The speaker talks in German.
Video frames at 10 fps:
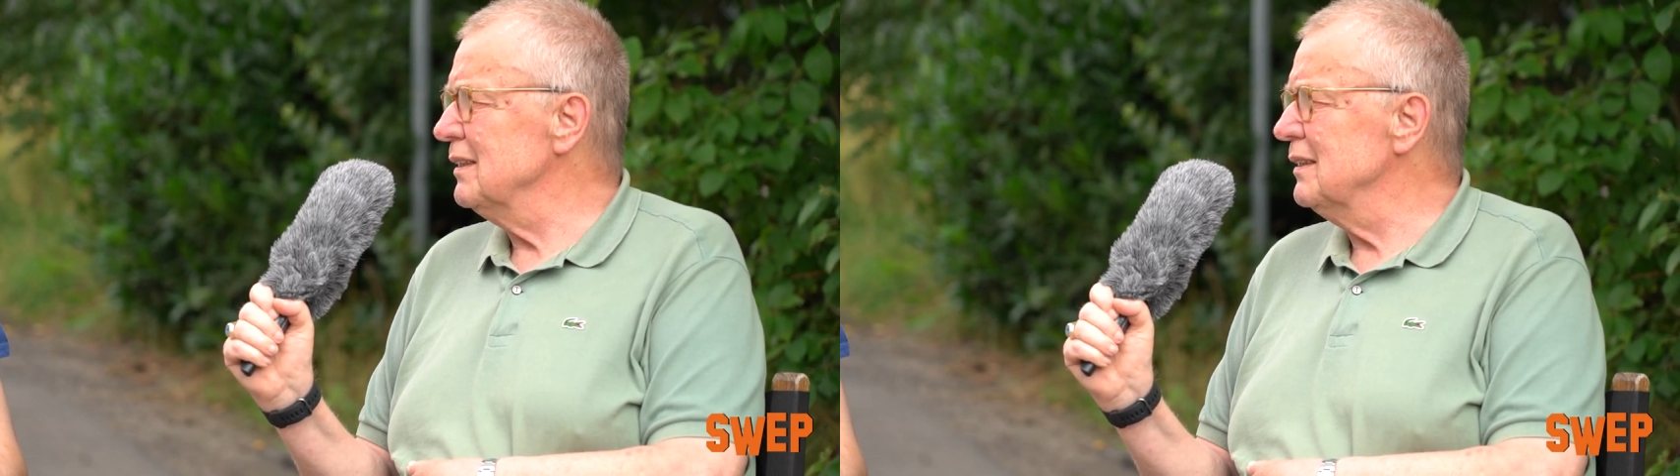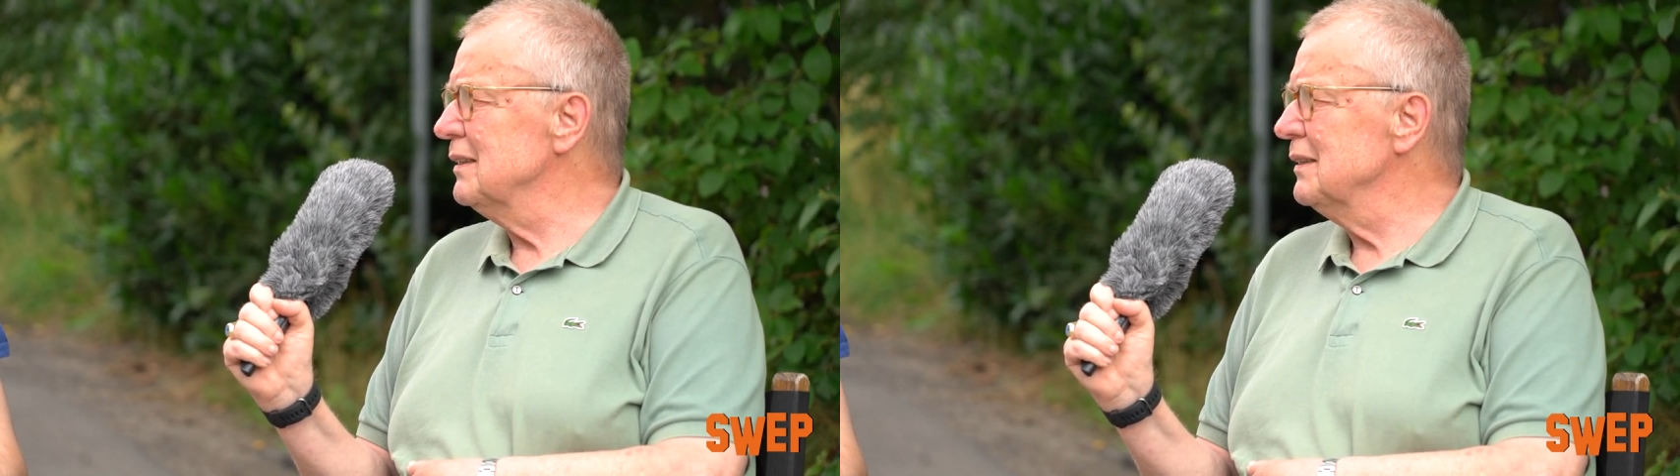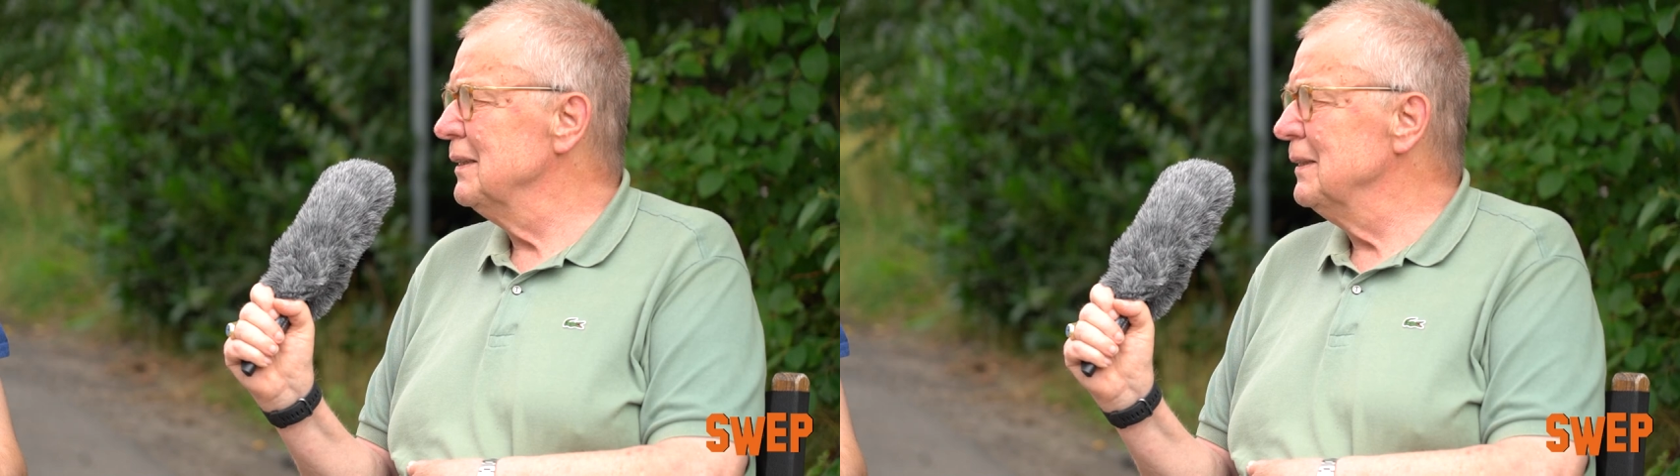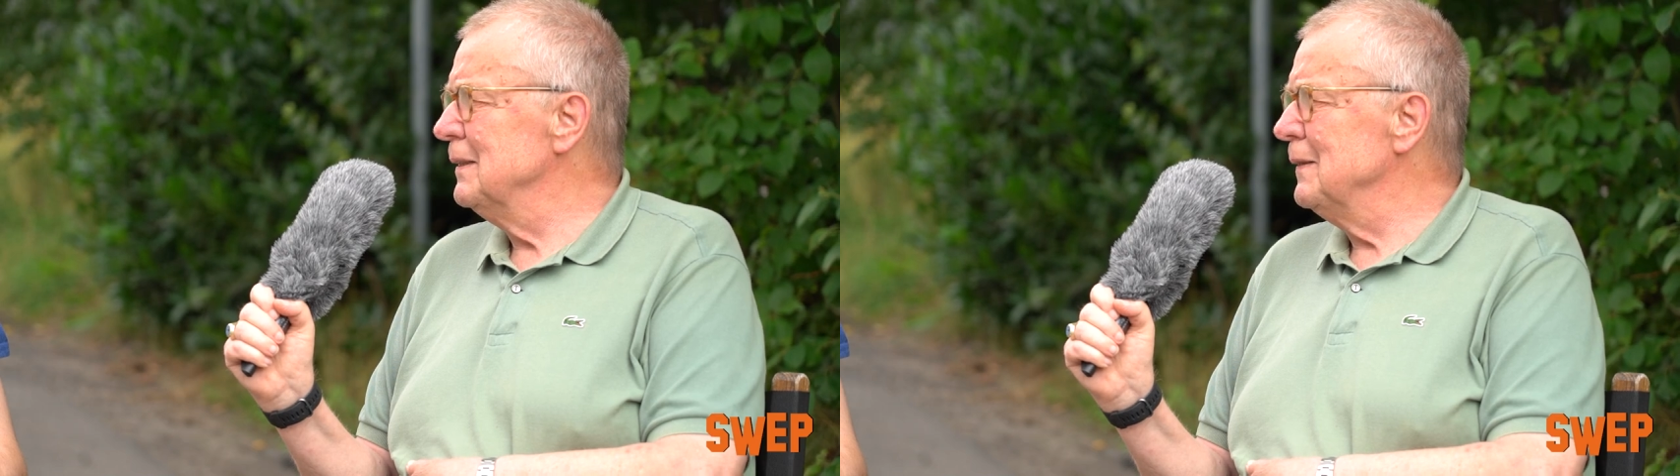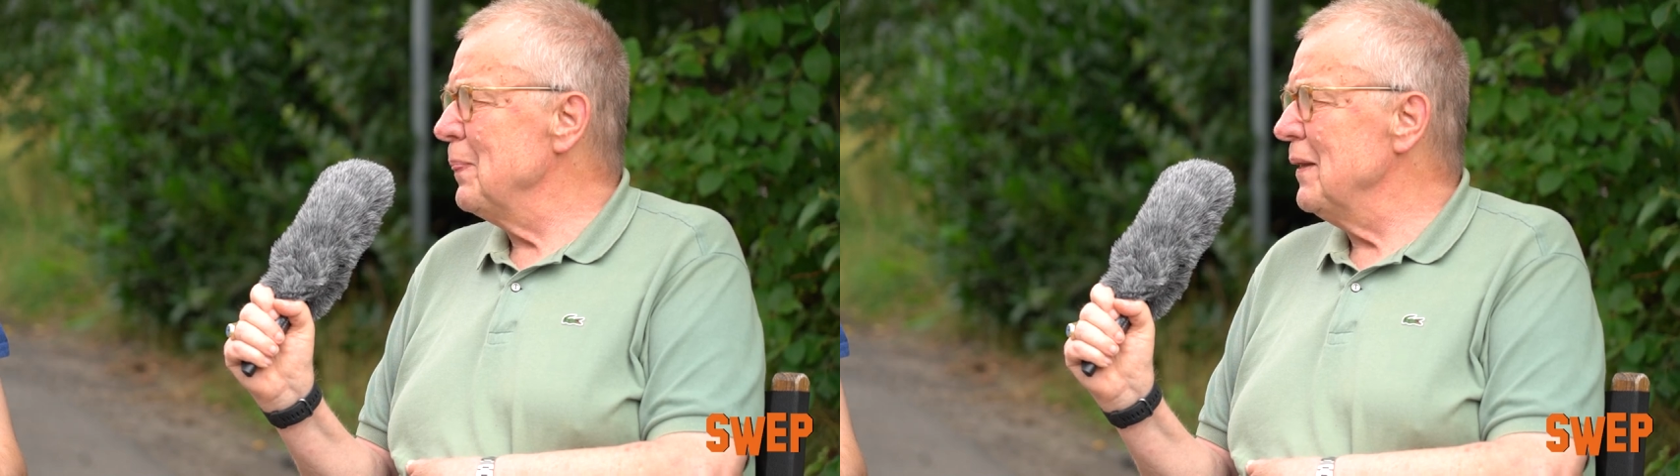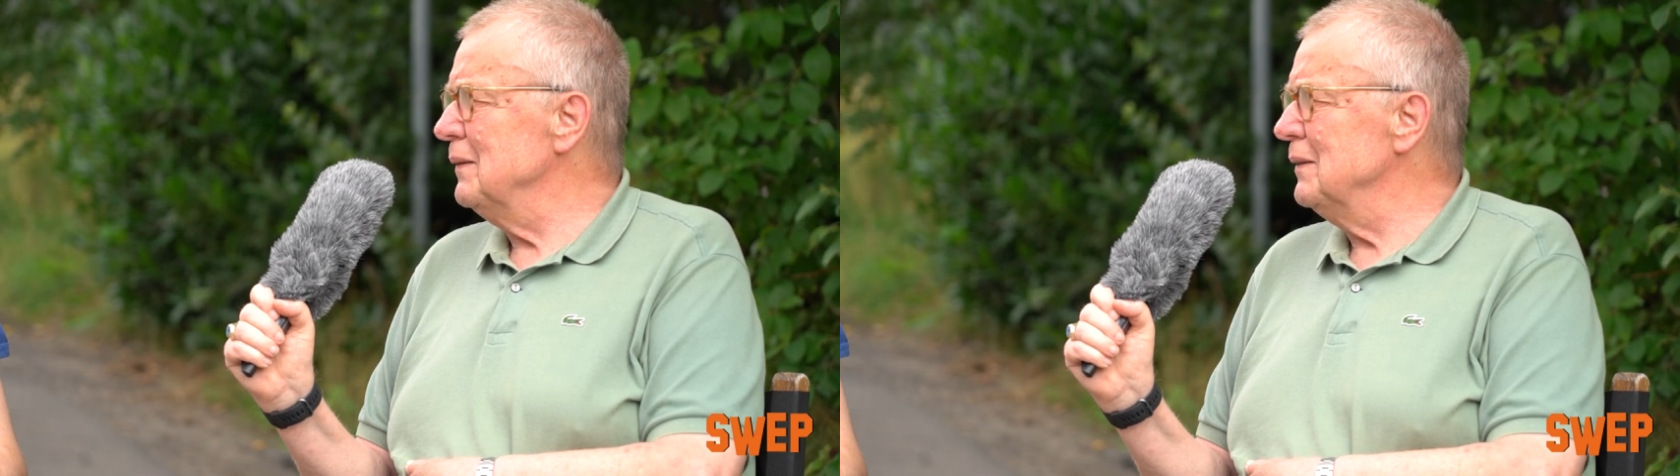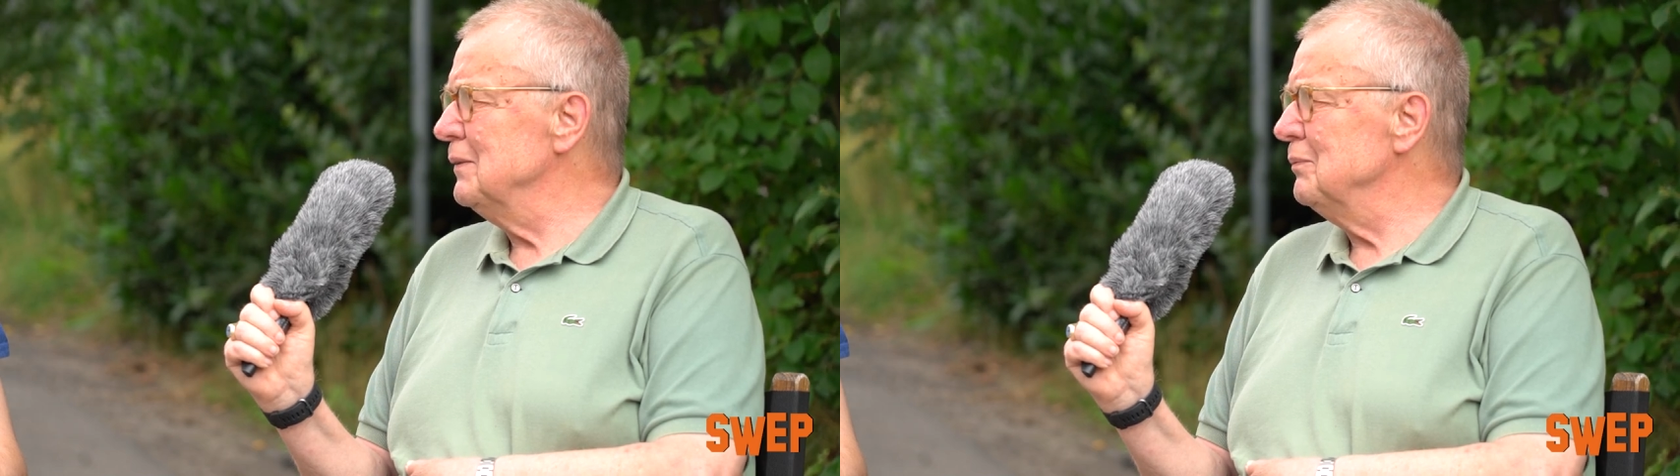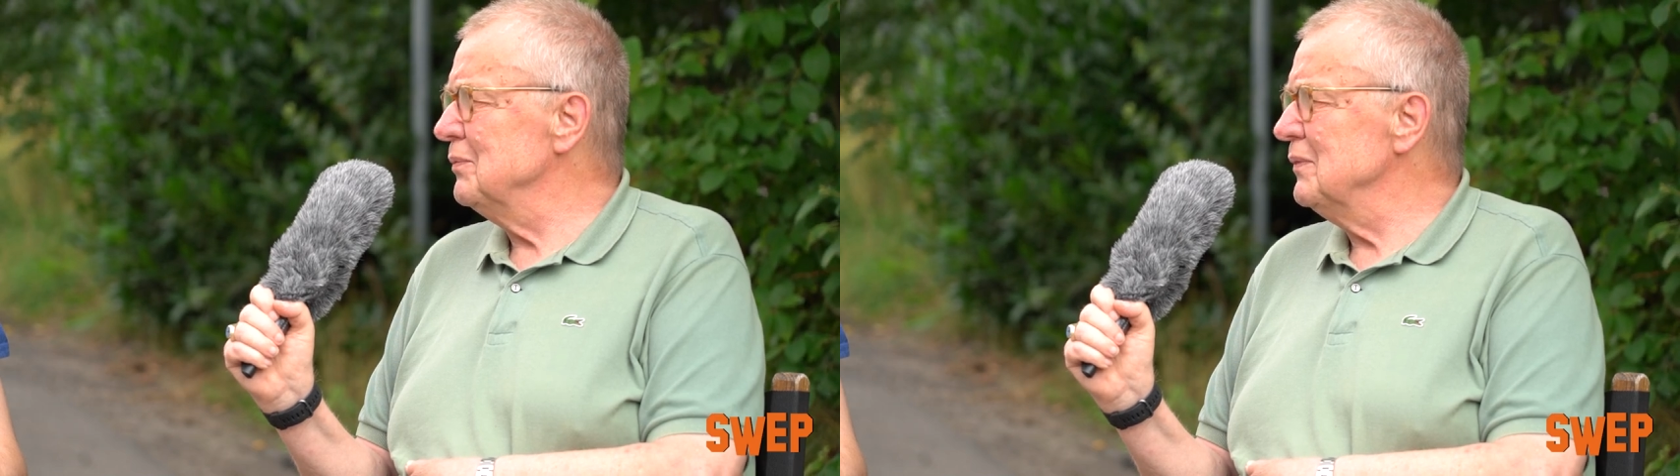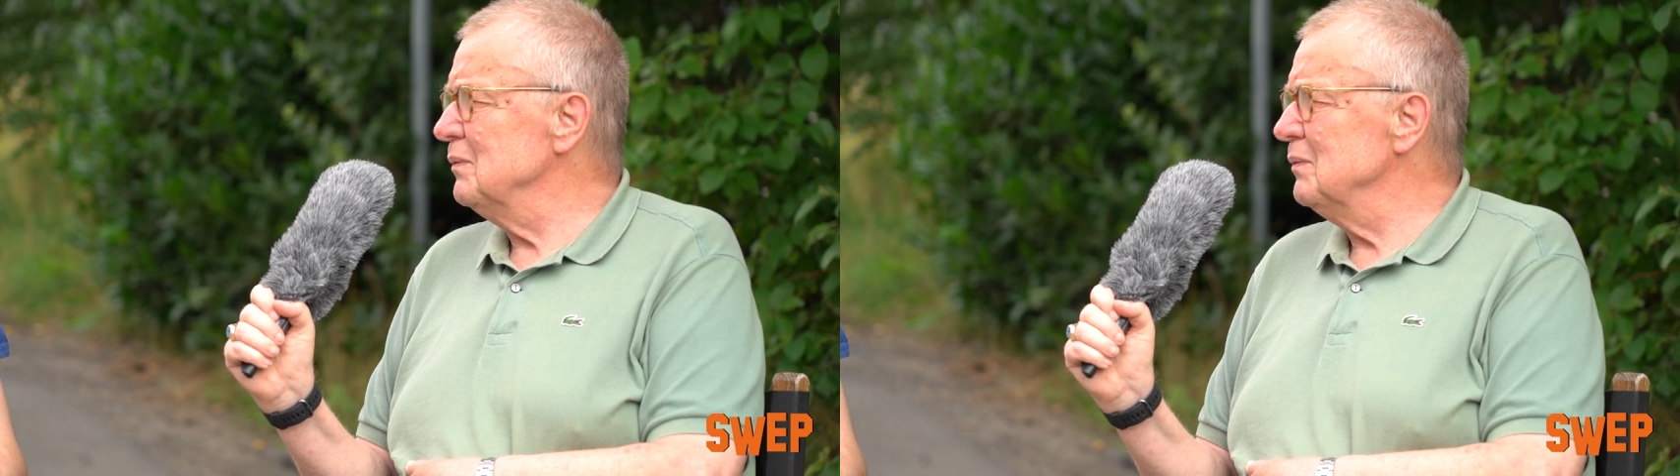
ist. Ähm,